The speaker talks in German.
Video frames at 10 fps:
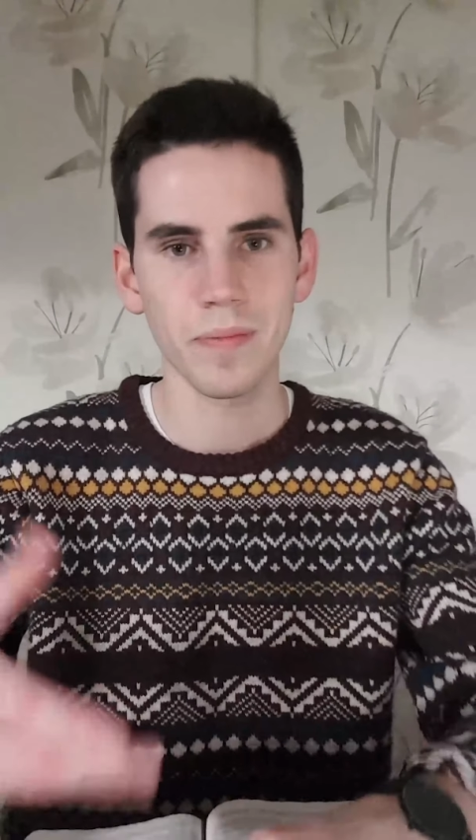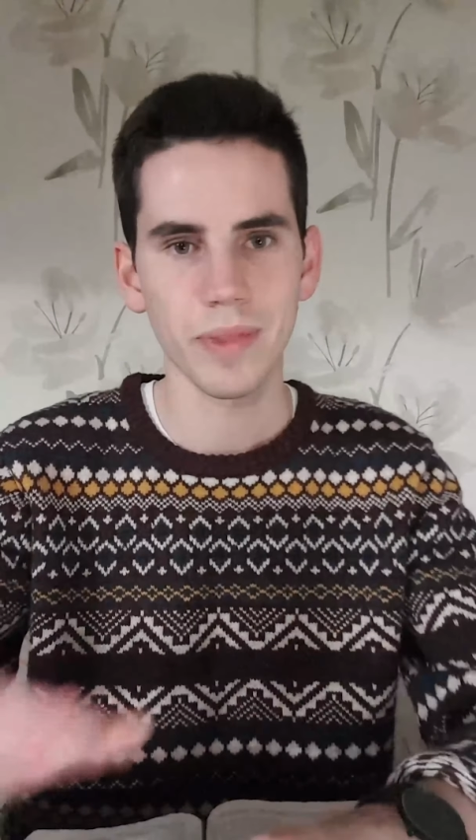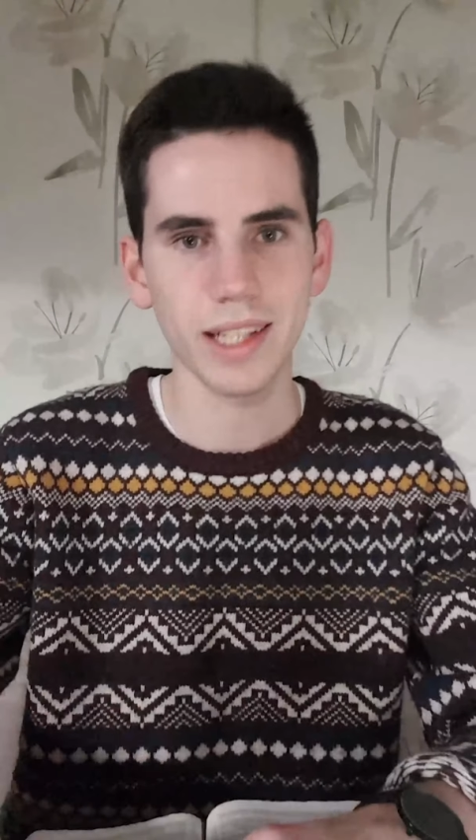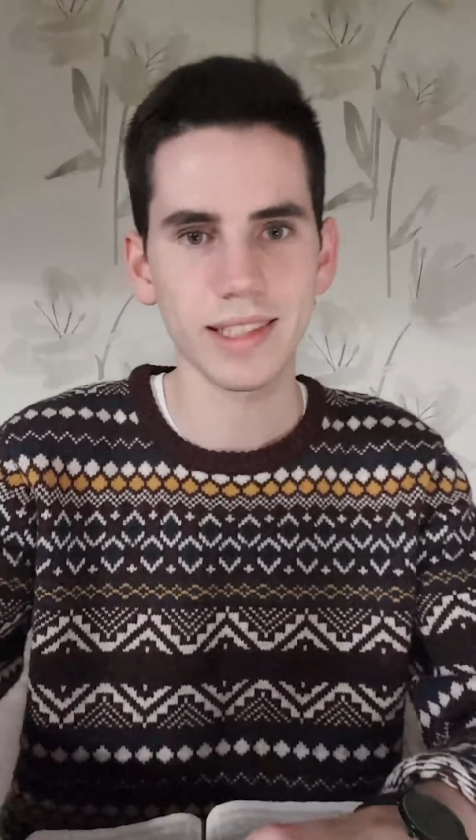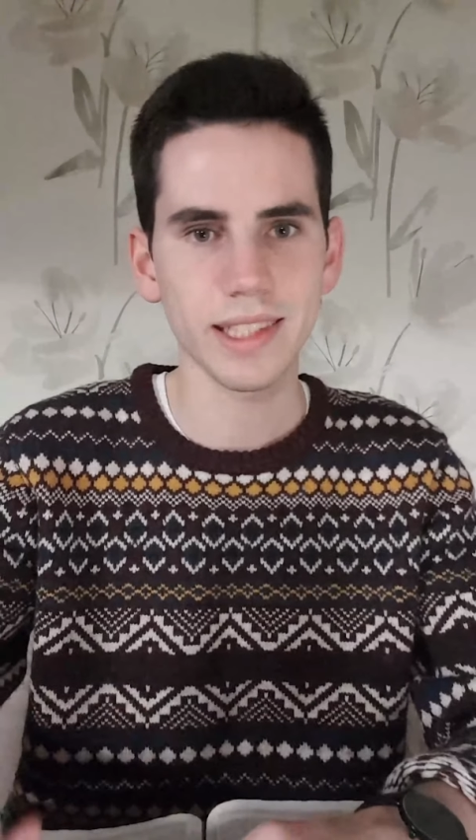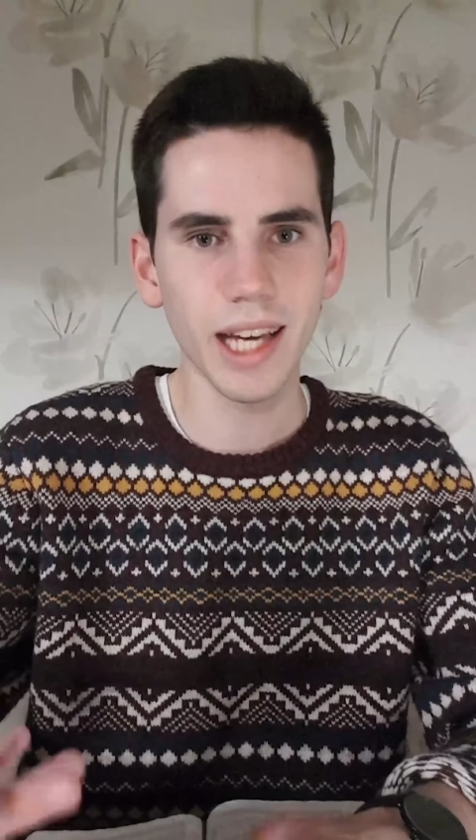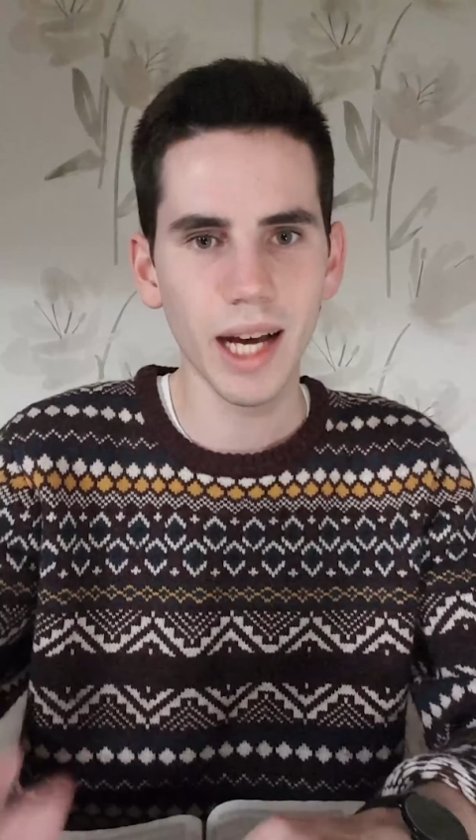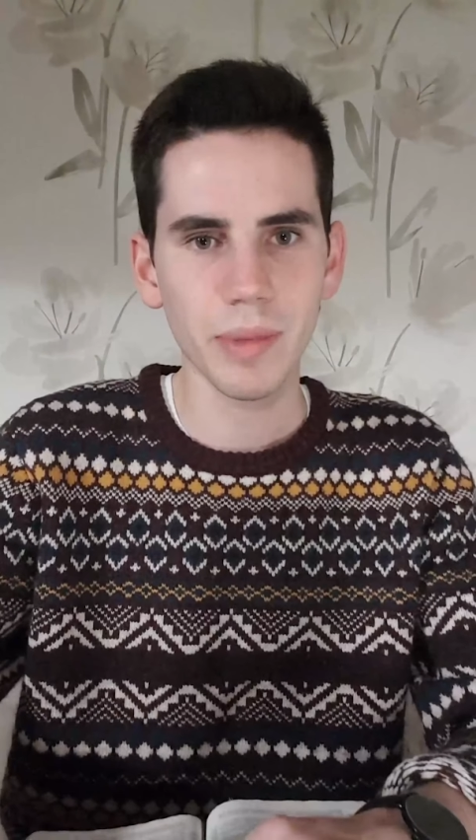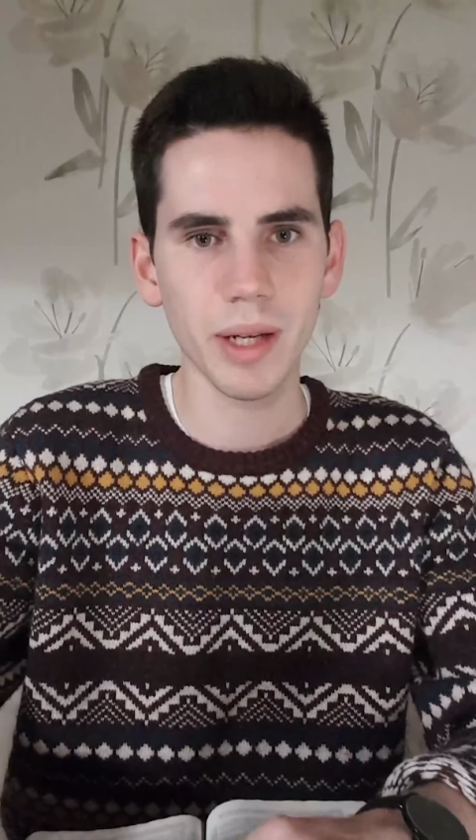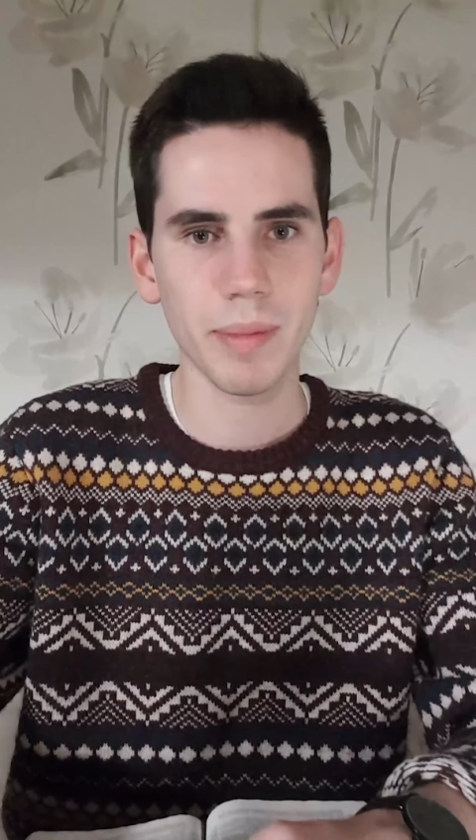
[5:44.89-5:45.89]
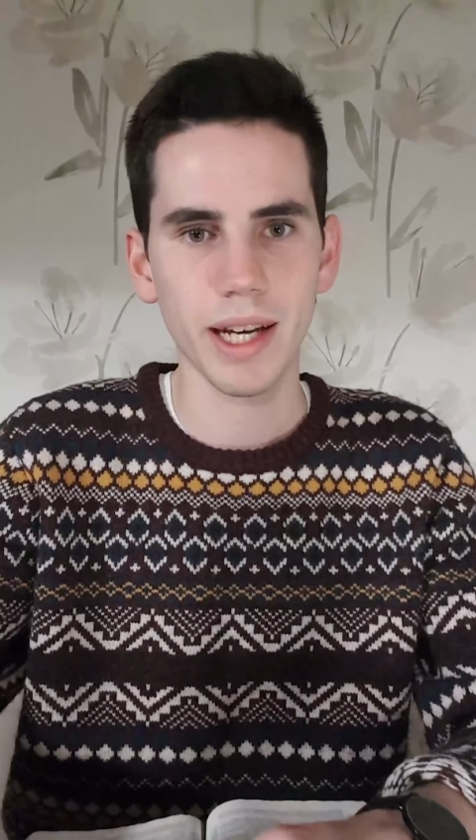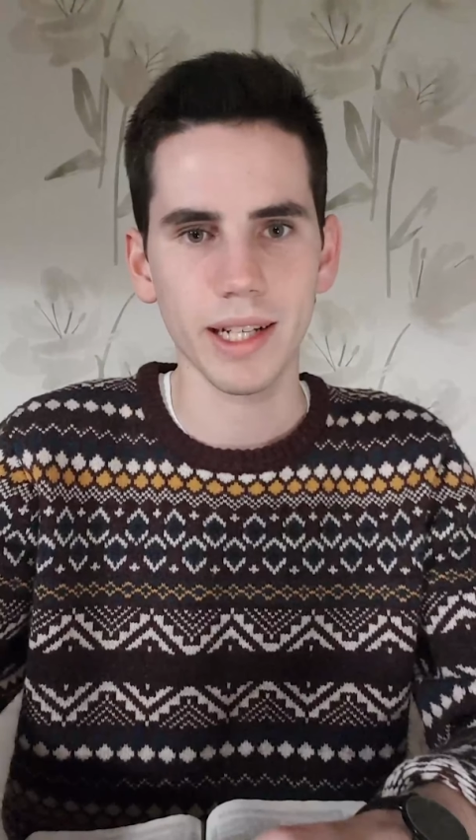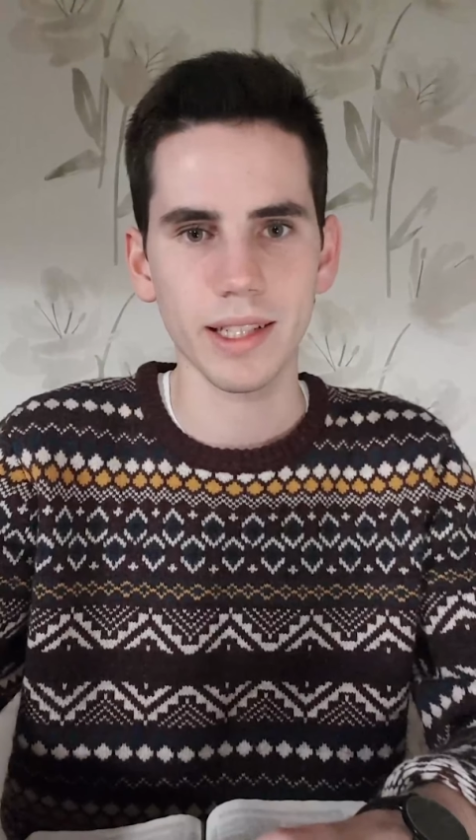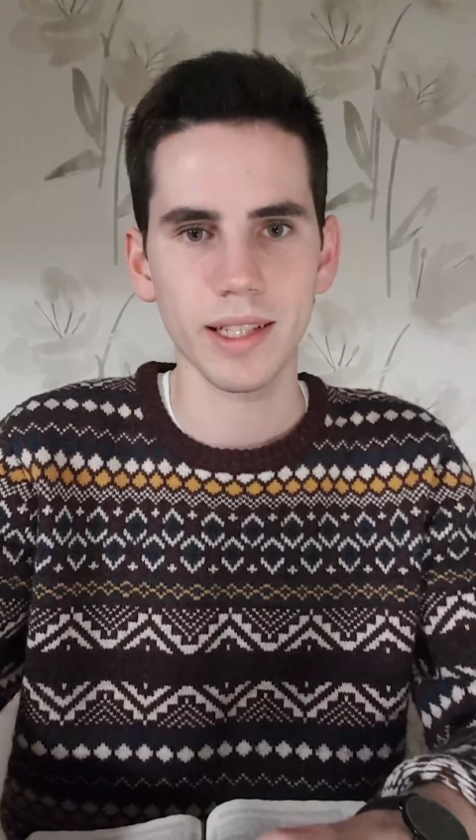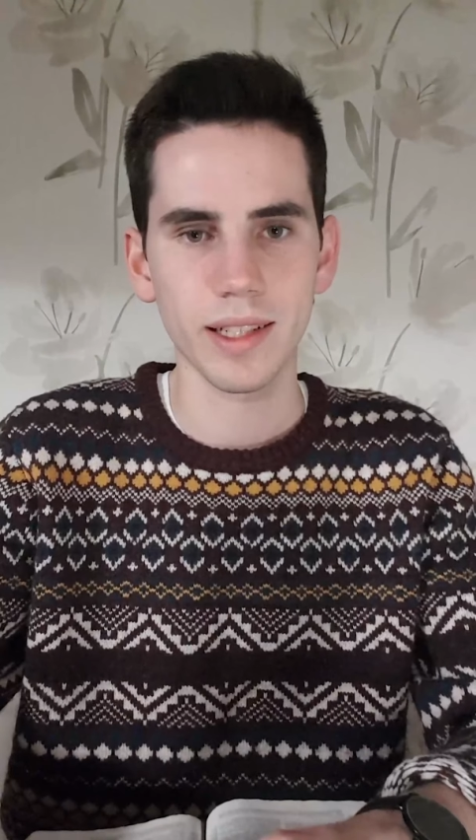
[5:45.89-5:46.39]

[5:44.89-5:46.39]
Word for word: Nein, sie haben gemerkt,